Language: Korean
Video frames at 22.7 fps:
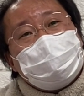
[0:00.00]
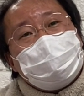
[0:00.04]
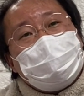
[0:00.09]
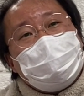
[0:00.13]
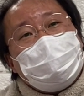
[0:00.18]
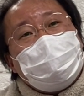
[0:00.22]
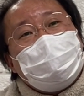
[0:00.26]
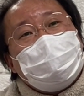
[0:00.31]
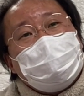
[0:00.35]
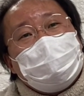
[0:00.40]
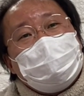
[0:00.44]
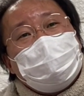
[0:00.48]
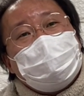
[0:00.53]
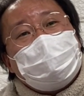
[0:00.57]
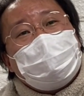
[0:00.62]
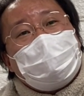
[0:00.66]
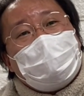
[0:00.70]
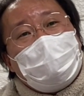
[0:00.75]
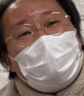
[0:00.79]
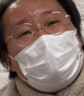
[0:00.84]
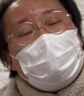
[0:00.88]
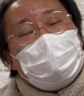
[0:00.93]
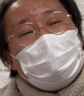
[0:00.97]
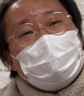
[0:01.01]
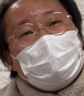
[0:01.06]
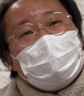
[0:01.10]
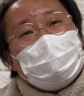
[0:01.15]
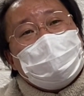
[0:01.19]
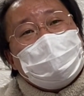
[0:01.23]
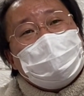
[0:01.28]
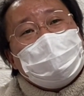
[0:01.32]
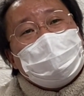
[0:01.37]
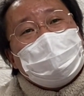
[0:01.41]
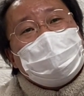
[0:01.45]
비슷한
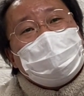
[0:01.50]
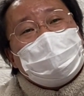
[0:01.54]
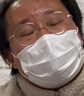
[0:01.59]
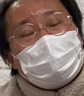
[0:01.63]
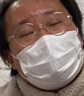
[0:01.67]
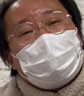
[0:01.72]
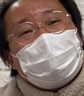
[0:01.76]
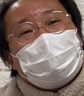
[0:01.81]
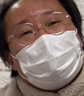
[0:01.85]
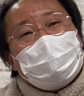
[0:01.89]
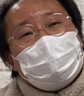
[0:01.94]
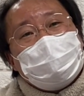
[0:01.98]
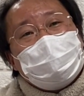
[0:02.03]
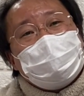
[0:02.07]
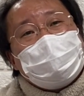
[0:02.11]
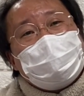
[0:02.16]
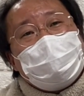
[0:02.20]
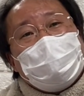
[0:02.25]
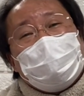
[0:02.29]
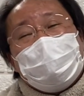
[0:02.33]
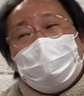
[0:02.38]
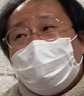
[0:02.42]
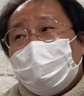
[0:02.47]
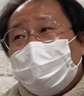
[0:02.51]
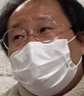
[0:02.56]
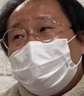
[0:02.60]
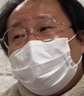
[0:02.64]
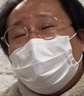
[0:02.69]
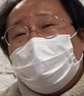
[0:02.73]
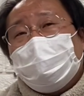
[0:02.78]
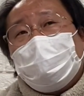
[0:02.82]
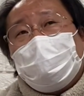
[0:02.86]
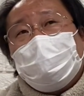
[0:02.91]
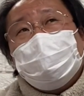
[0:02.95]
그런
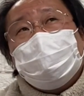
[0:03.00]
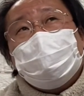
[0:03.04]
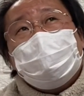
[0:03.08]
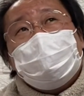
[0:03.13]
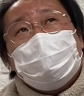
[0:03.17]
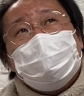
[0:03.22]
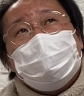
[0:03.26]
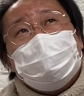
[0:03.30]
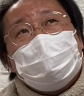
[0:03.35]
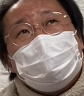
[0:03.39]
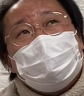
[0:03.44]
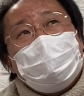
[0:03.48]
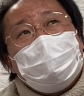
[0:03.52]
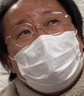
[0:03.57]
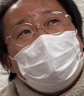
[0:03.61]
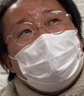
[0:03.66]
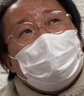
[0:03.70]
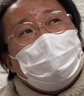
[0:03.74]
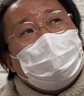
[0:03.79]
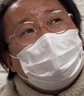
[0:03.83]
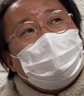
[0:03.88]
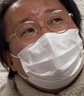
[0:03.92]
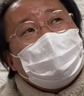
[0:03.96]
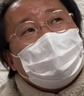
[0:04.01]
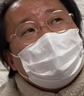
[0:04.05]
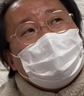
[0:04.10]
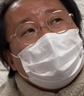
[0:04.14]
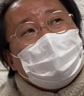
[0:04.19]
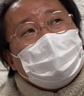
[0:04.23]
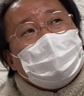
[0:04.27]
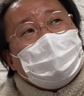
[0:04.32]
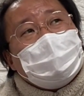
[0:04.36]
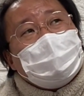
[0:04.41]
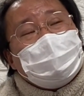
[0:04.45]
경험을 한 적이 있는데,
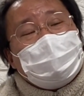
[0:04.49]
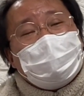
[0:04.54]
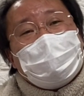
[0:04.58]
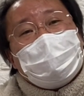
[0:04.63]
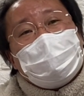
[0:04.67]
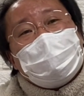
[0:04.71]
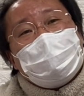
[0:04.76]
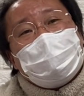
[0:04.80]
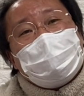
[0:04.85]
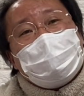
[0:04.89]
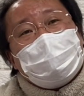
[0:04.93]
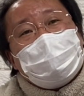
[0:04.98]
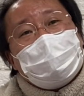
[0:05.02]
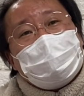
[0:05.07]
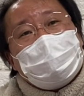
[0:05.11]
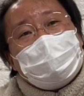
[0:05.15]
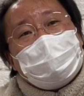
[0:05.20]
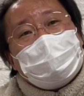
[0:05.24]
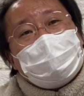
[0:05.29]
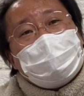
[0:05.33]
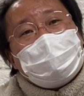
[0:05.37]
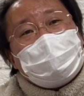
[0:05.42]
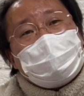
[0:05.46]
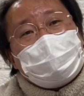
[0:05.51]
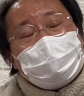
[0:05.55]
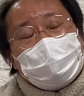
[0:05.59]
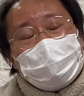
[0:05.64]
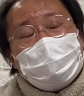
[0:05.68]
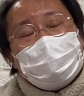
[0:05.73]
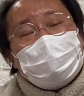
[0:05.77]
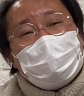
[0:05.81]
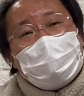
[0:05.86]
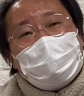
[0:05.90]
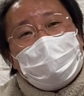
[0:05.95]
제가
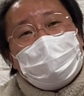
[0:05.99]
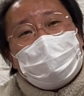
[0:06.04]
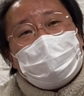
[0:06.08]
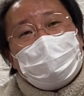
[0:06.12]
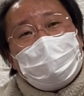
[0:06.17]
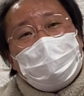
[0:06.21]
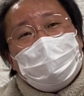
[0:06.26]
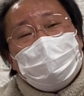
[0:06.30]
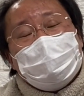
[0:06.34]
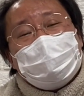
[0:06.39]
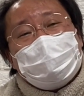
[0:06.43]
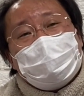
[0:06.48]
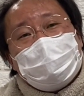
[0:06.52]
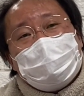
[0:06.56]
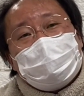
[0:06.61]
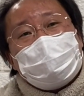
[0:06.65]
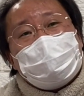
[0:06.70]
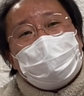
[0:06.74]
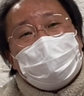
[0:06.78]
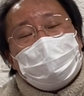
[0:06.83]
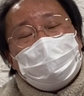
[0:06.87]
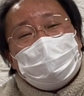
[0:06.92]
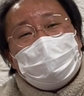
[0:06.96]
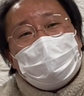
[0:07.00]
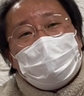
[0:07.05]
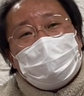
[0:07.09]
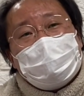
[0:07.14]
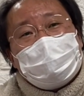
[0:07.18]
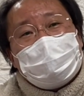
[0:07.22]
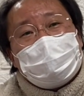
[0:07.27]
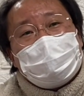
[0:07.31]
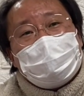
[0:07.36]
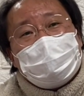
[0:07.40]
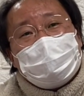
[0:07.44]
인천에서 거리
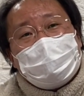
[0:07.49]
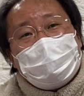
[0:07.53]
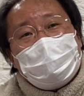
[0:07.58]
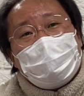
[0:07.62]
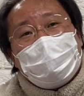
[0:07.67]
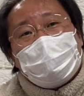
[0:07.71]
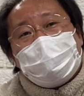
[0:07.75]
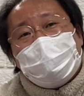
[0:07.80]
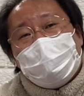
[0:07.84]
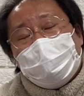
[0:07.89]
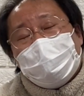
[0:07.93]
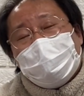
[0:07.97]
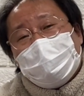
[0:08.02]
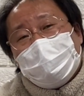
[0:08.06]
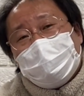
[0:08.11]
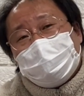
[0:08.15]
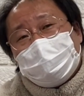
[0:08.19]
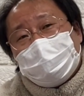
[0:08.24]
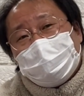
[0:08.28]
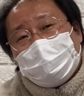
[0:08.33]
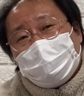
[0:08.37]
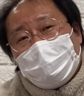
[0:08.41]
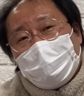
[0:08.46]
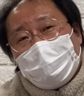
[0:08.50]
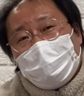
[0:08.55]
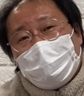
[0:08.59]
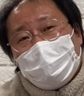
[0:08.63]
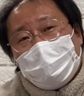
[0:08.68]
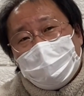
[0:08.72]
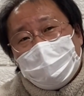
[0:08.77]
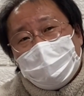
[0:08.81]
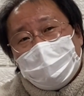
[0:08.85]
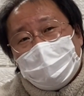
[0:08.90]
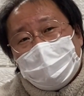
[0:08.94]
생활을 할 때, 공원에 있을
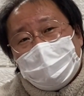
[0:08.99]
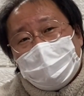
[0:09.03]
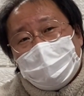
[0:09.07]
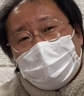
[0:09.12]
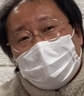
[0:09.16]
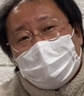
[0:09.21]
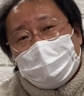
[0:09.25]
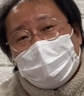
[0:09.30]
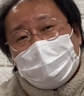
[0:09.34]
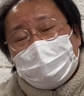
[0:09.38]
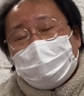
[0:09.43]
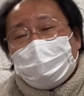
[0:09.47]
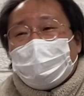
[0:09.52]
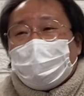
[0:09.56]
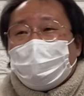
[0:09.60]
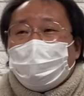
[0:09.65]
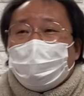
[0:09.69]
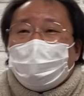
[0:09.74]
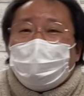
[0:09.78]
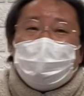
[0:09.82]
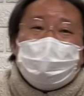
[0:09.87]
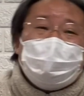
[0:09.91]
때, 제가 이게